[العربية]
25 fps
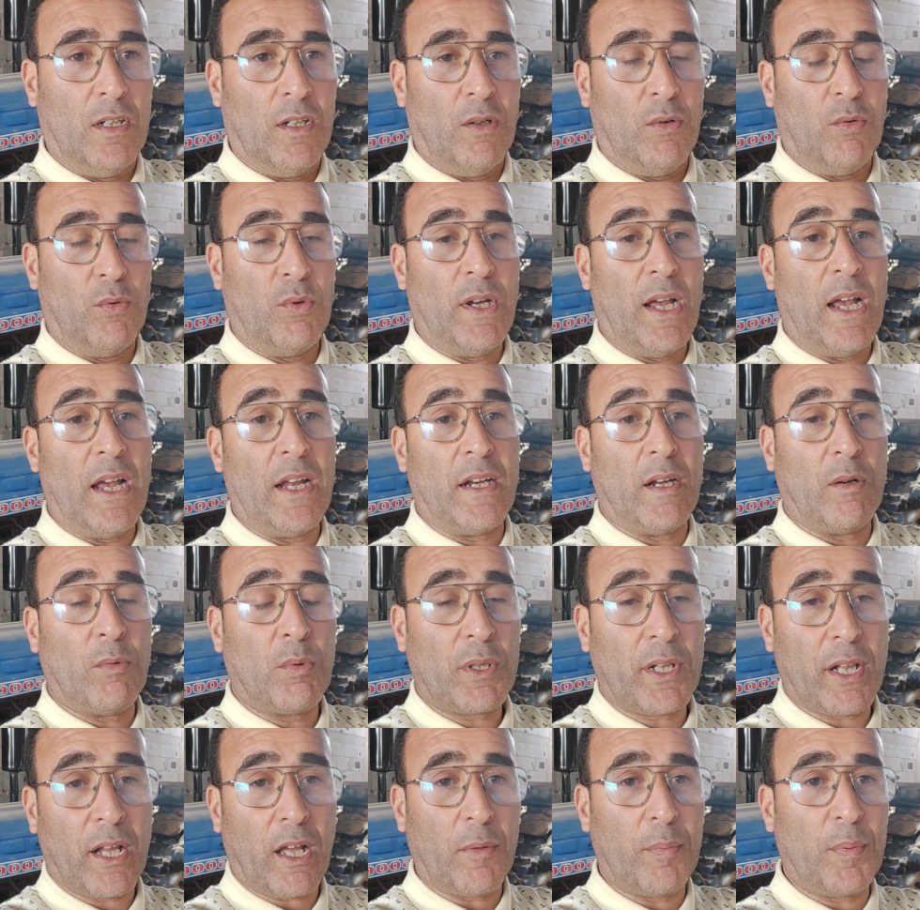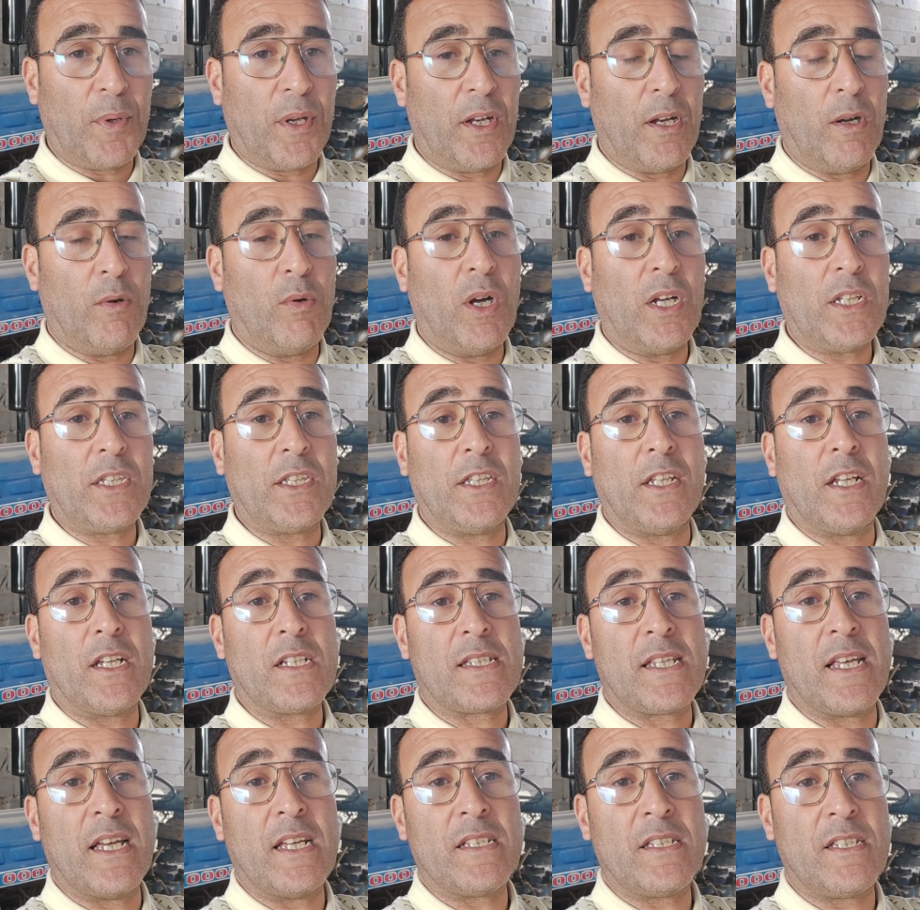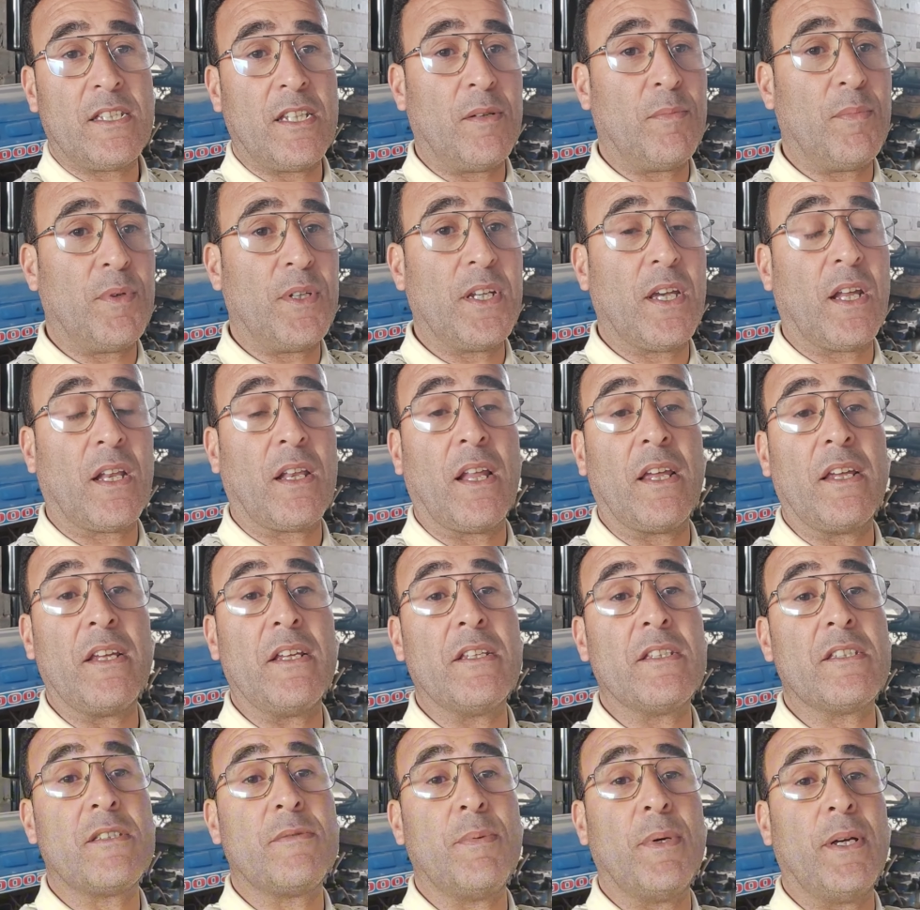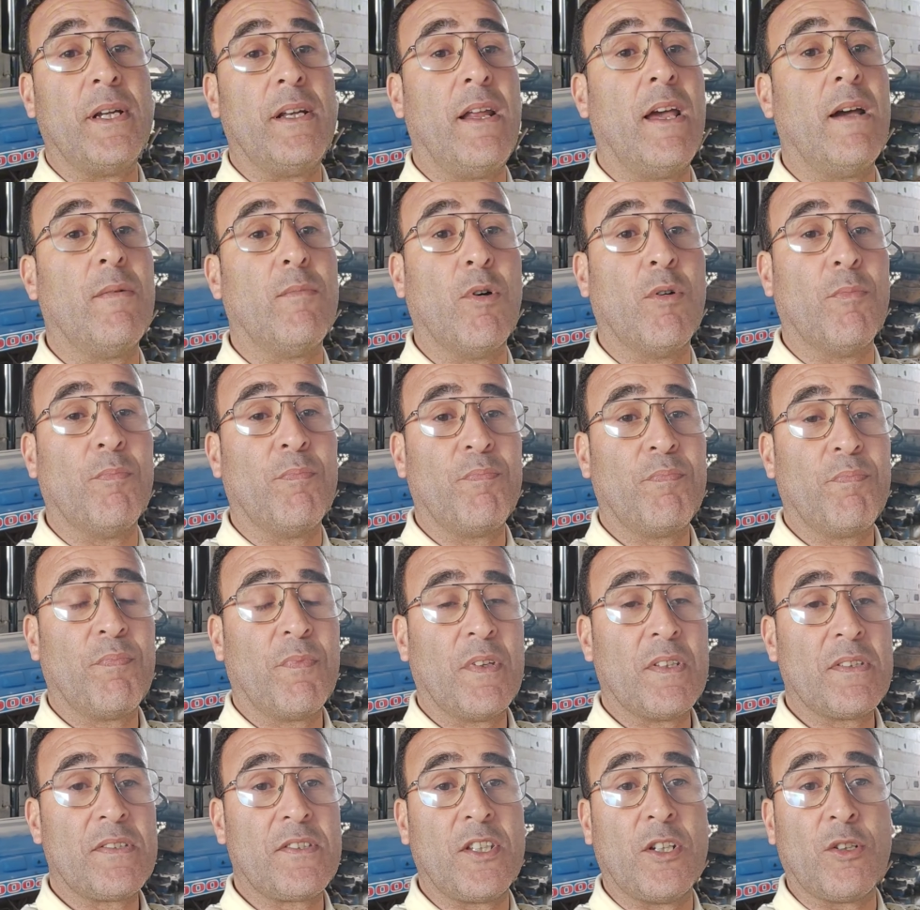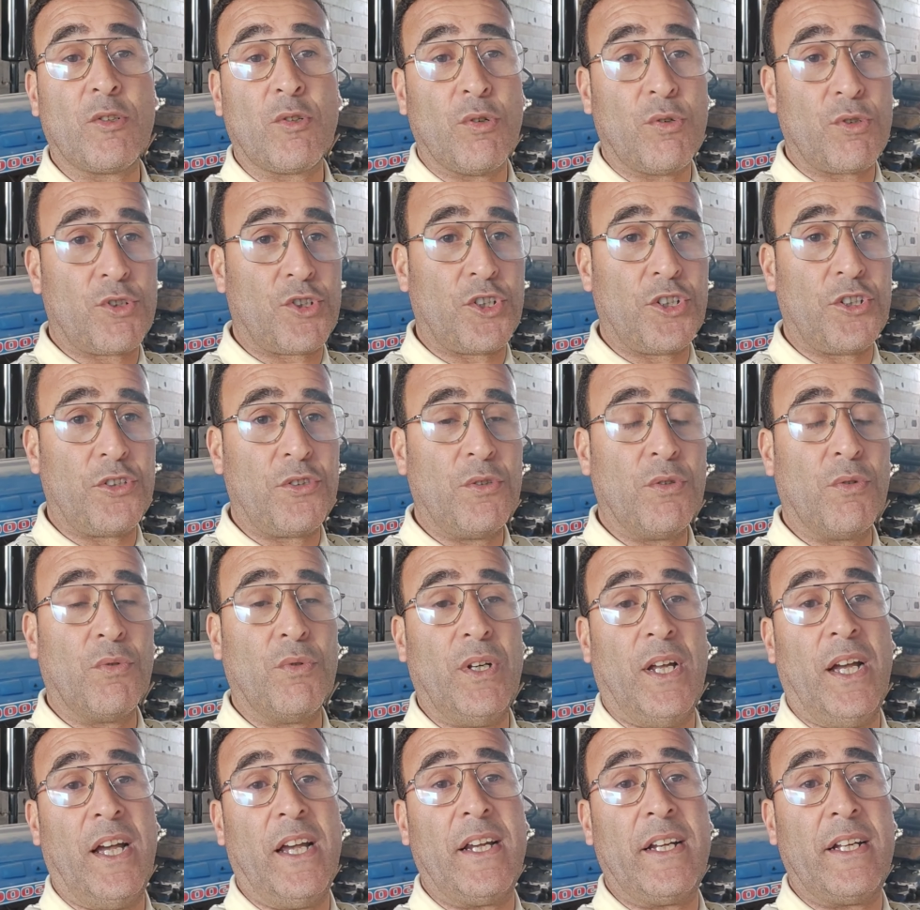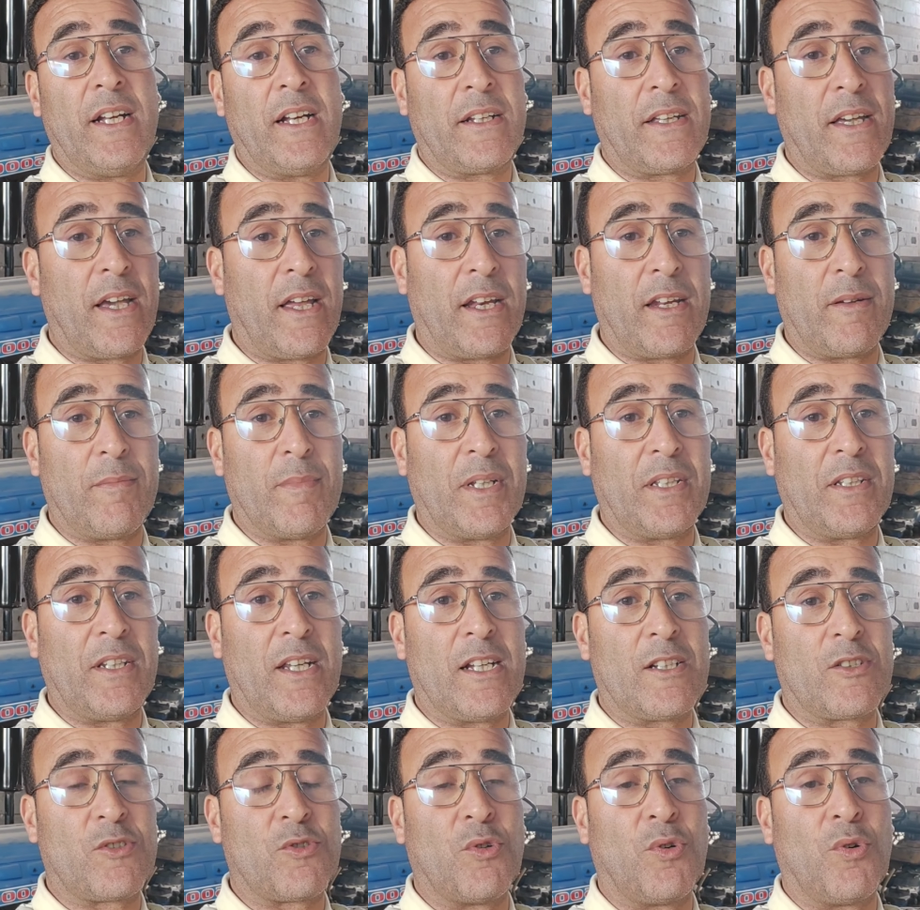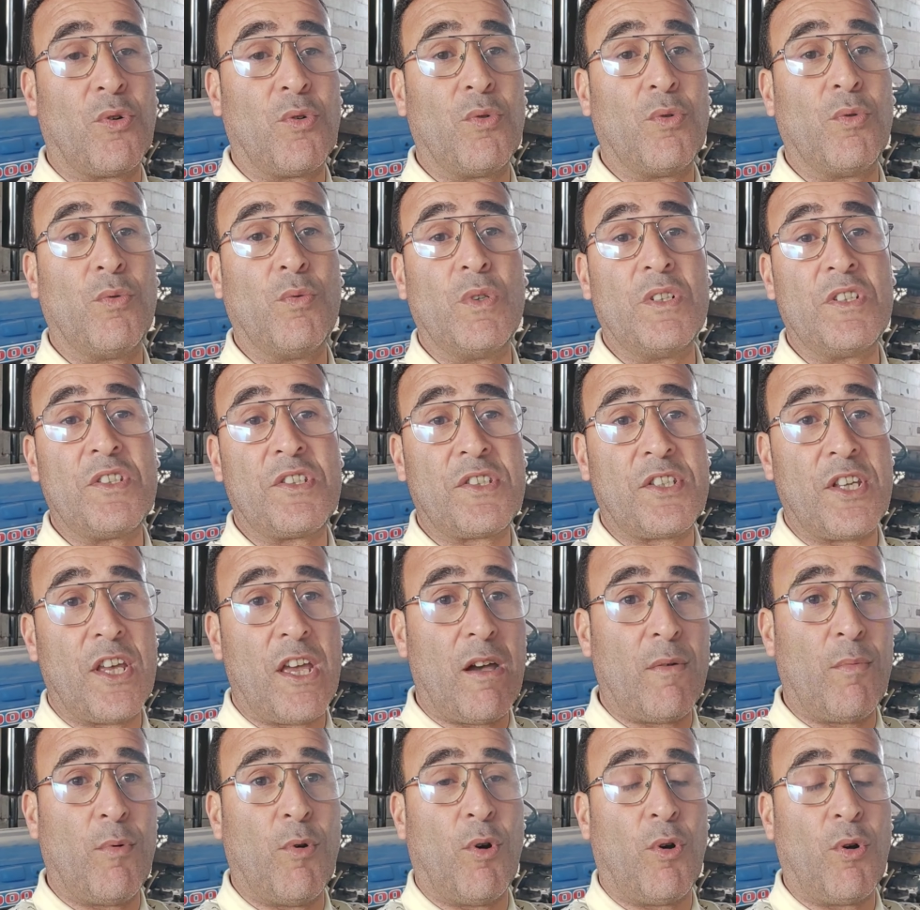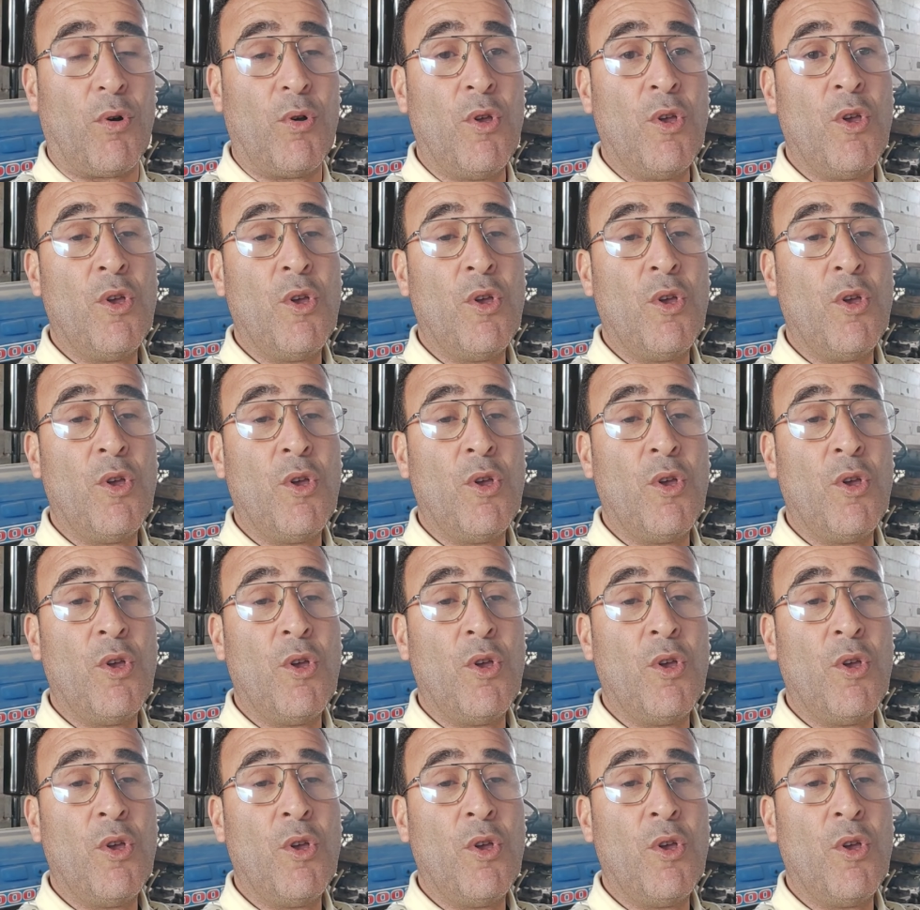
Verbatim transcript: والان ود القبيله وهاد الناس هازين بيا الله يهز باعلامهم السلكوشي والعائله الكريمه ديالته ونسابه